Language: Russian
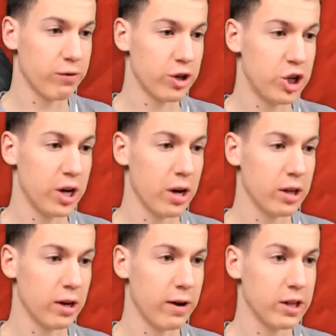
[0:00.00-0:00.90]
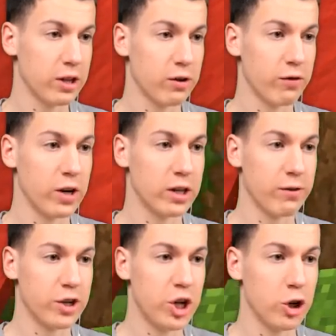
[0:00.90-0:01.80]
же вообще, это, это,
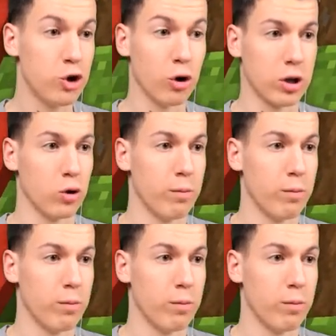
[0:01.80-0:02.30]
это вообще четко,